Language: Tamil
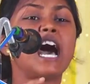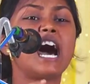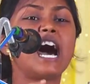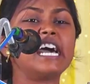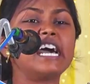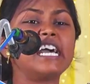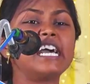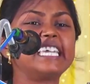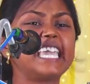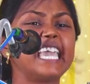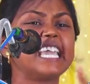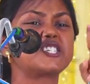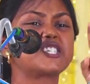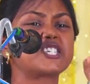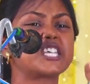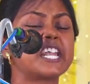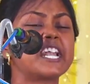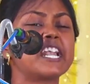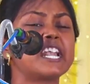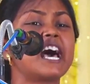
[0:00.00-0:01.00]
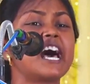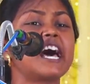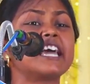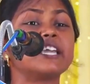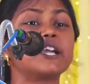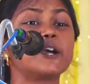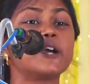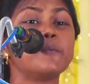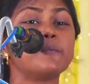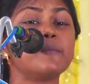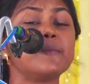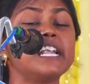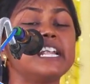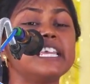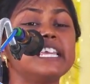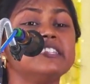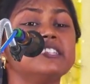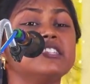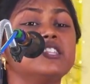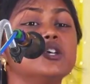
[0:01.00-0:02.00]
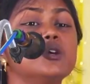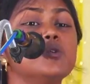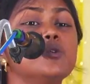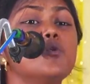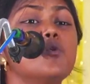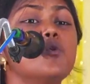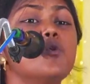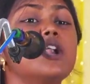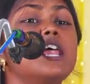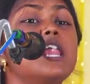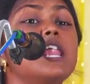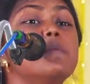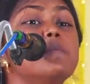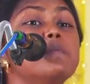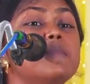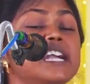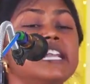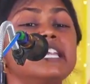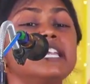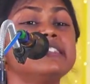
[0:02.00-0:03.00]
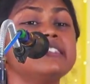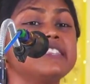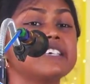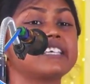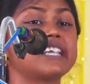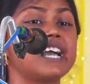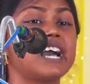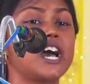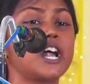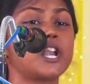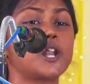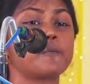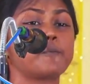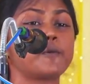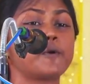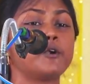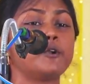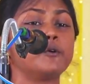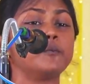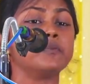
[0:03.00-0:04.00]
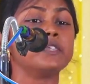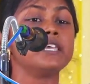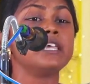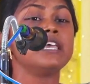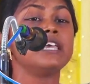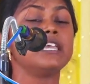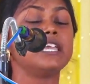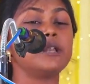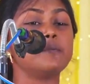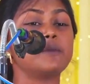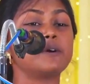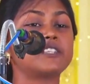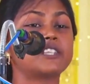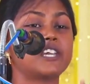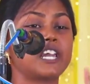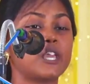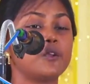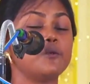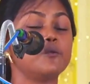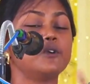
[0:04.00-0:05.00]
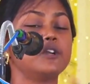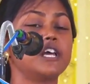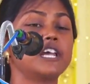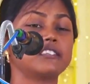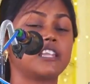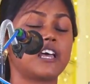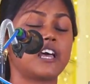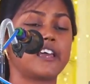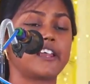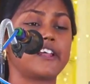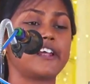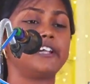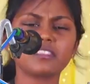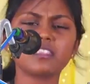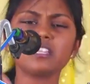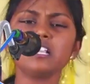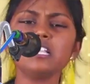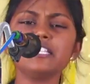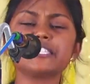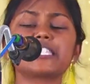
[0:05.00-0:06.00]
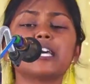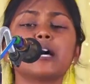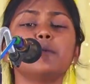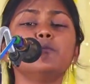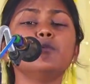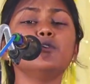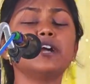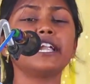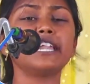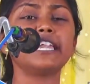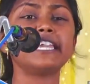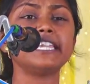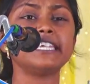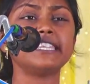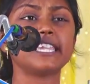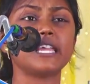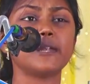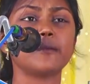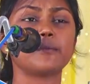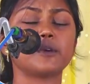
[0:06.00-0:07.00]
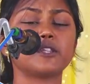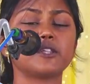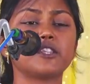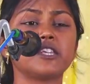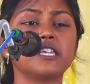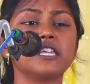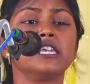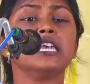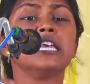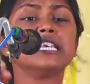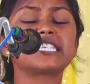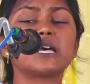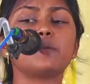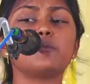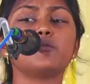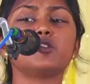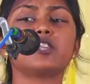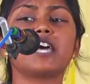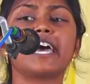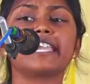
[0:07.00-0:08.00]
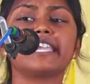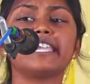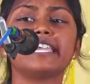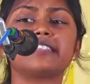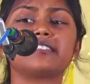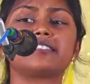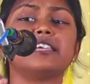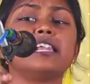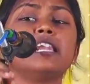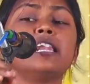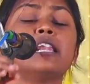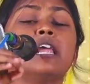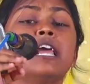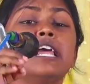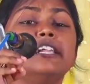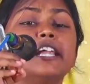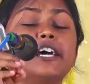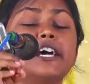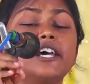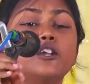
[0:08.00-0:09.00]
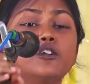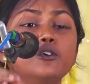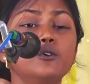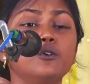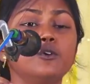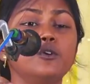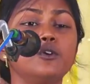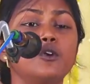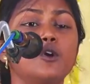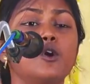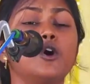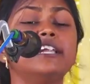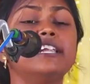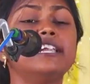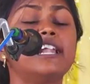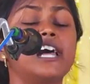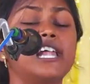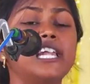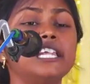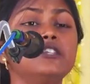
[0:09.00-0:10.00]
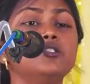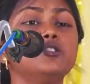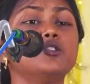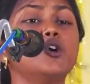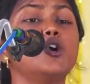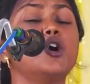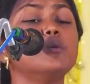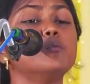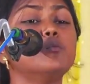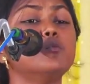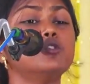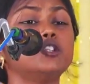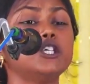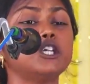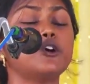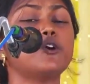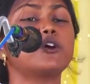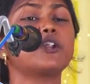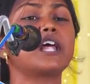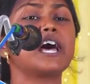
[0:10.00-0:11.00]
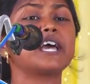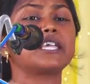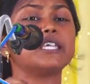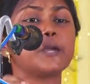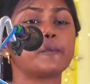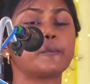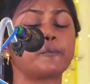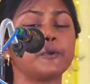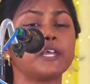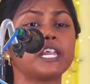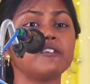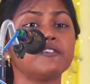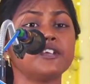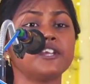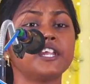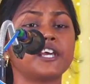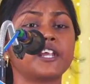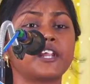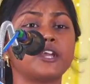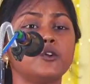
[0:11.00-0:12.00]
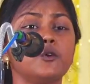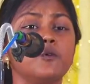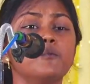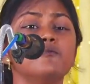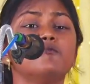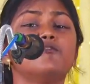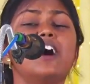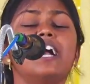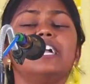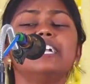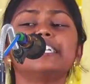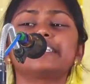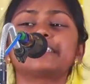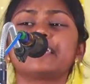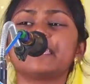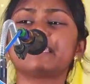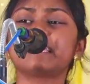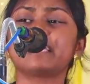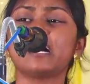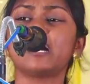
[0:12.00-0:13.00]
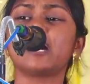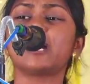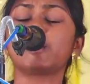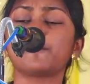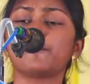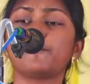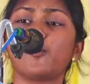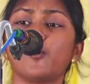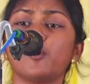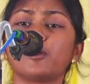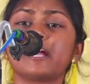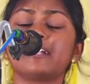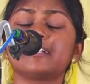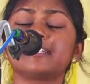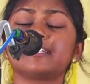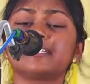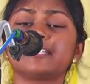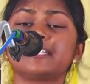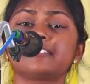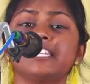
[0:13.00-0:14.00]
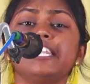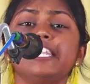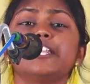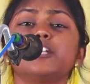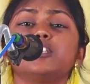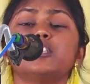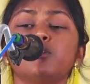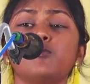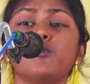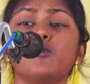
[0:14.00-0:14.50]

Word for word: அங்கே ஜனநாயகம் மெலிந்து ஊழல் மலிந்து காணப்படும் என்பதனை உணர்ந்தார்கள் சமூக நீதி என்பது சமுதாயத்தில் நறுங்குண்டோர் நலிந்தோர் முதியோர் ஆகிய பிரிவினரையும் வாழ்க்கைக்கான போராட்டத்திலிருந்து